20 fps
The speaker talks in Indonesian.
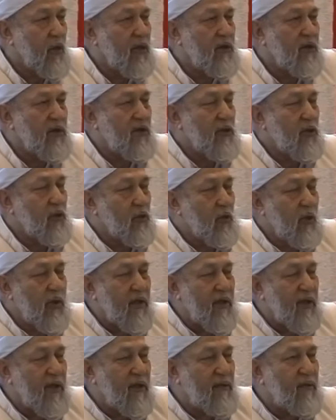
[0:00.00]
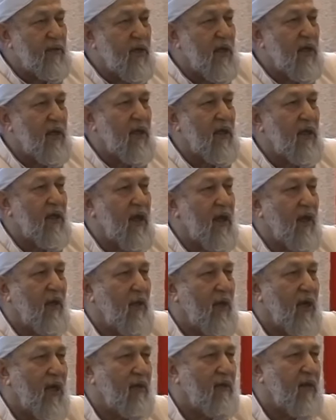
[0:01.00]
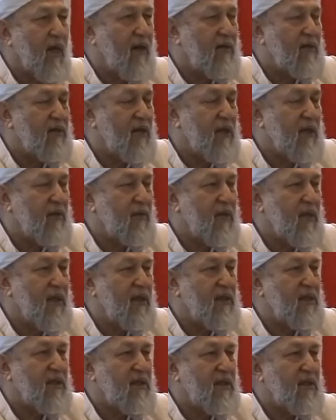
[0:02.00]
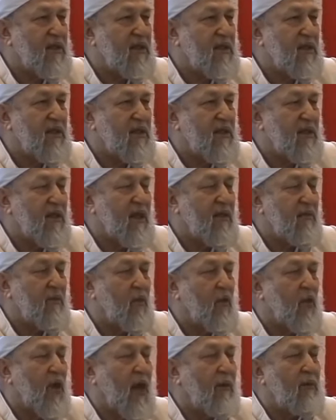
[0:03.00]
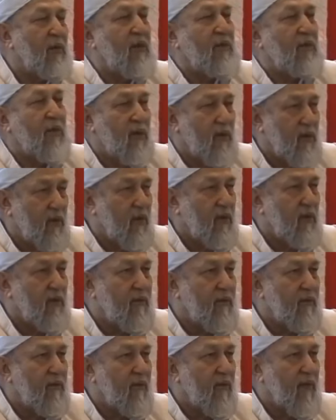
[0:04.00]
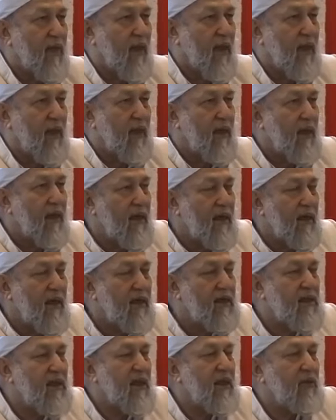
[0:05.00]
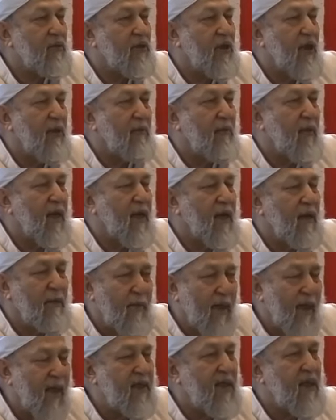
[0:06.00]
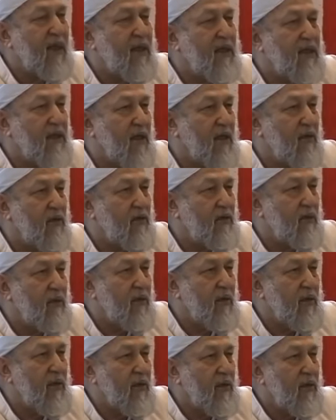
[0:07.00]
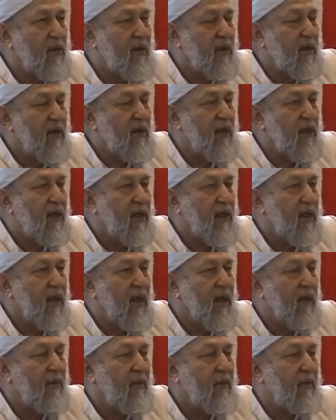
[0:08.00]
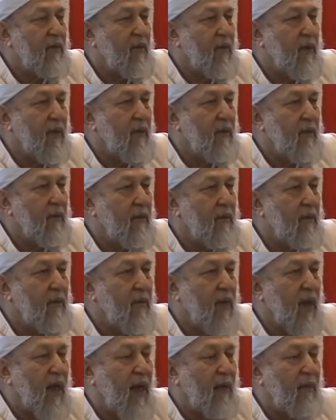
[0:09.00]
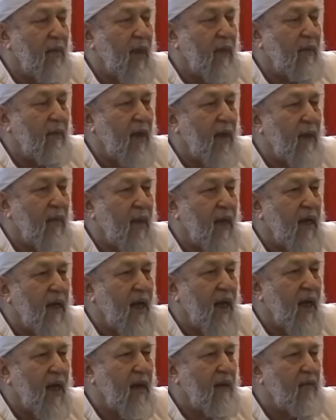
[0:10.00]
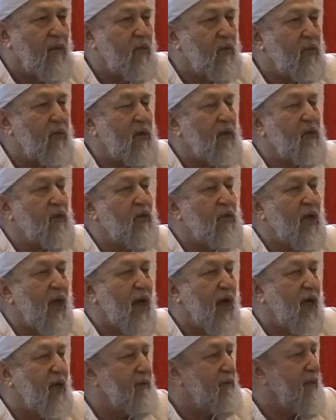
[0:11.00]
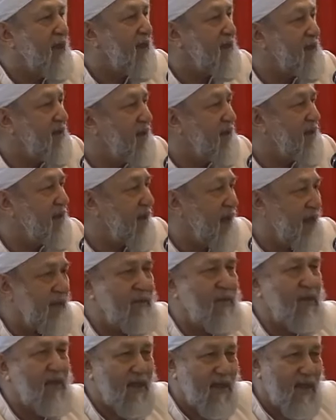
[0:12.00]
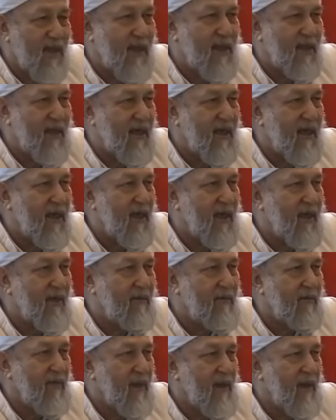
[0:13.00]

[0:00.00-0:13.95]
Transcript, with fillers: bertabrakan dengan nasihat yang diberikan oleh Rasulullah SAW tadi. Untuk itu, saya memaknai bahwa kecenderungan umum kita sebagai Ahmadi adalah